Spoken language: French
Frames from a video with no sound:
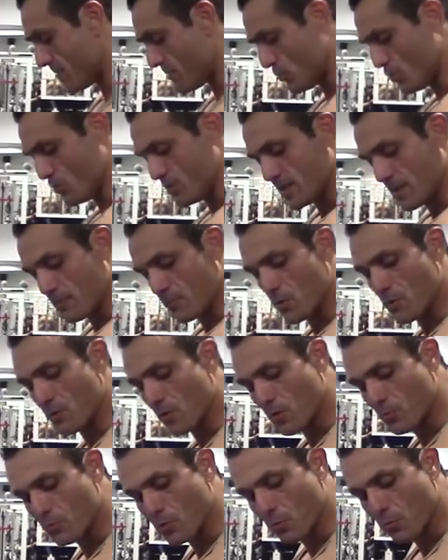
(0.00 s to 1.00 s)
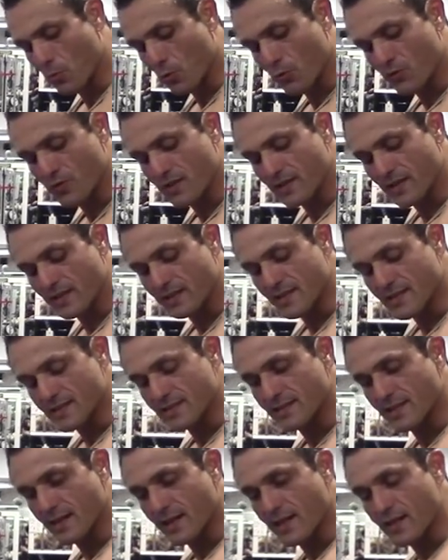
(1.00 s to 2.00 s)
Tout simplement pour profiter d'un
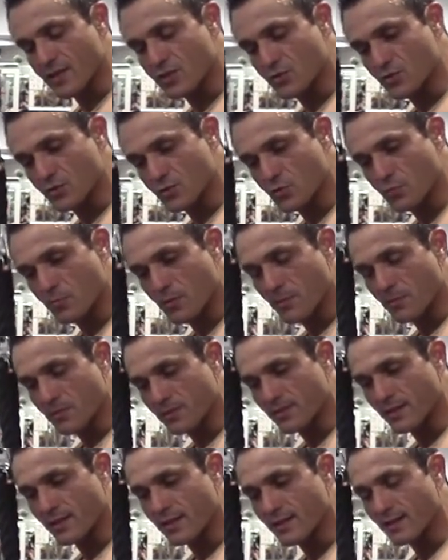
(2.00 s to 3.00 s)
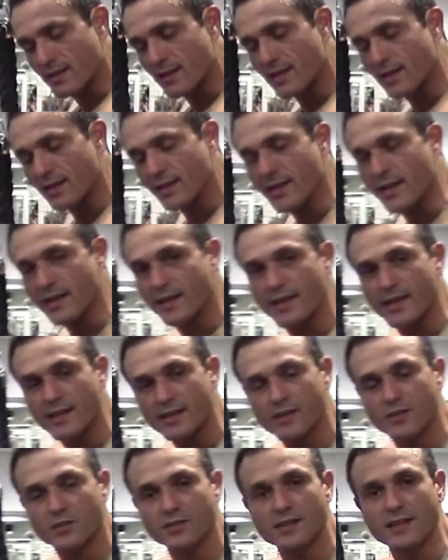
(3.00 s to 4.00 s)
stretch supplémentaire. Car
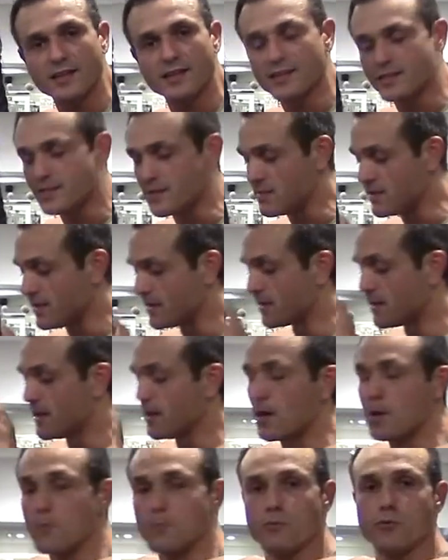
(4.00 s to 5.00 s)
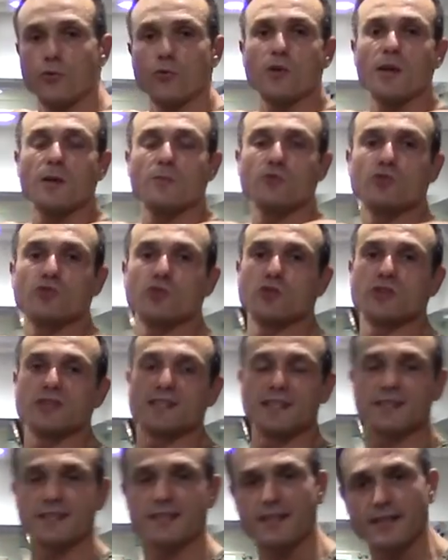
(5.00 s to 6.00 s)
gardez en tête, les amis, plus un muscle
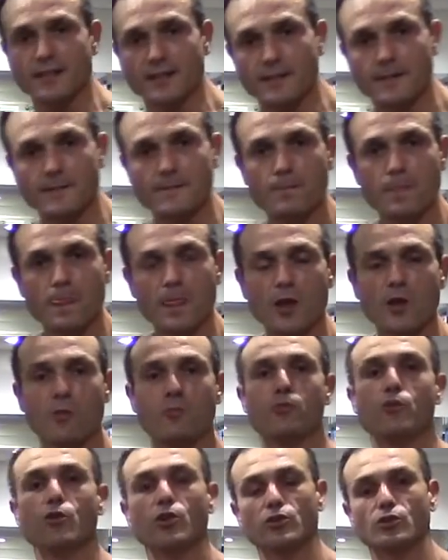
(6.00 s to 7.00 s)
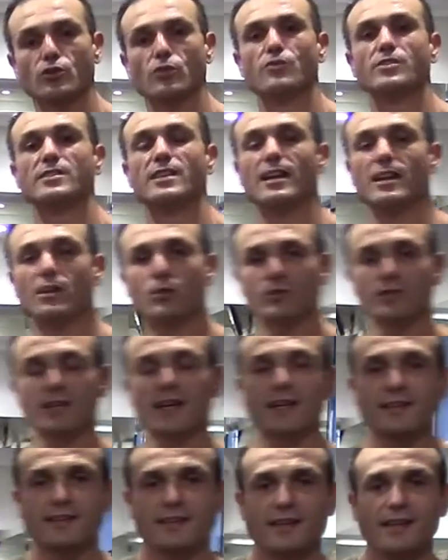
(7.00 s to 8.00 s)
s'étire, plus lorsque vous allez le
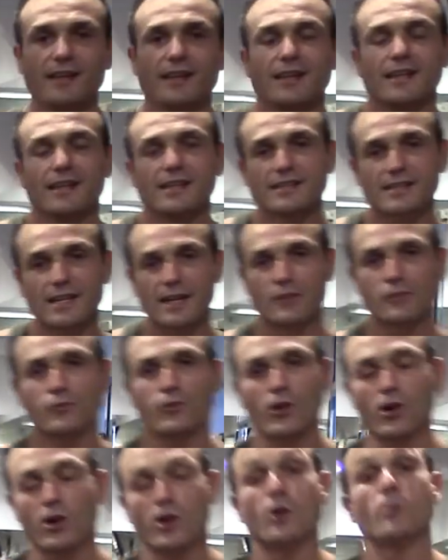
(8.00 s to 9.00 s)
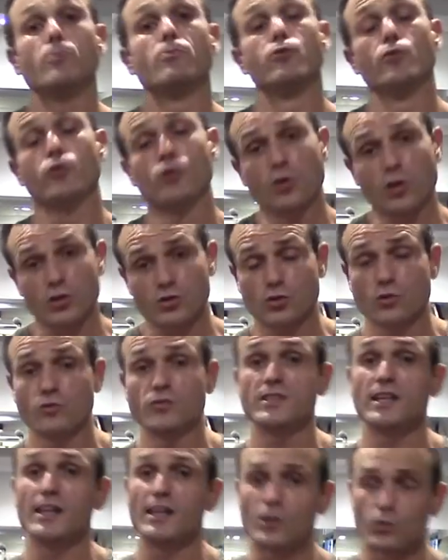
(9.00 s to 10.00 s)
contracter, il sera fort. Plus lorsque
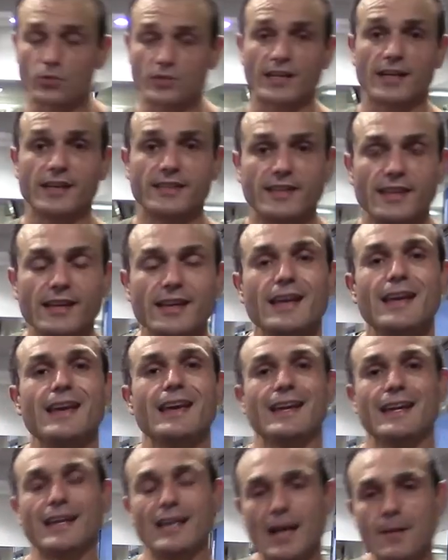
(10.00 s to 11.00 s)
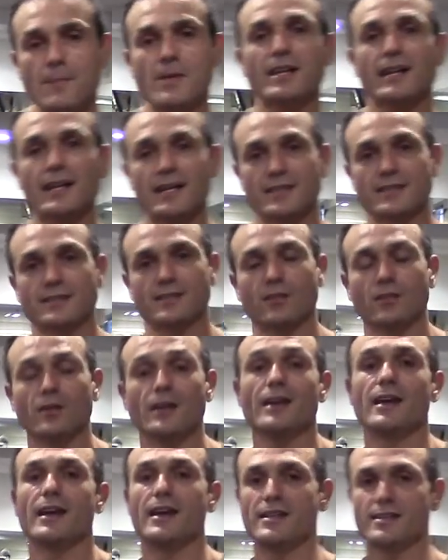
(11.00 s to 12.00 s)
vous allez le contracter, il amènera de sang
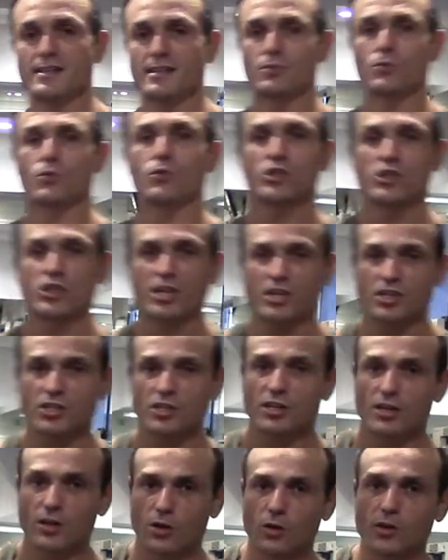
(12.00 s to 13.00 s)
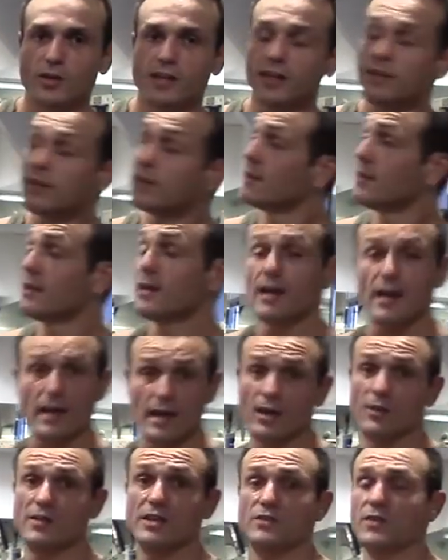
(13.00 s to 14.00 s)
et c'est ce qu'on recherche. Ok
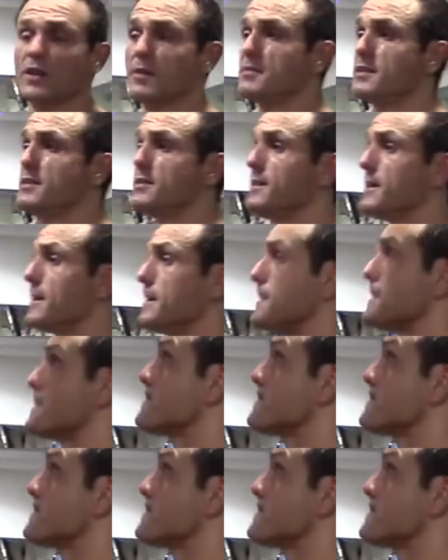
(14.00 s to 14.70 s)
Allez, on va se faire une petite série.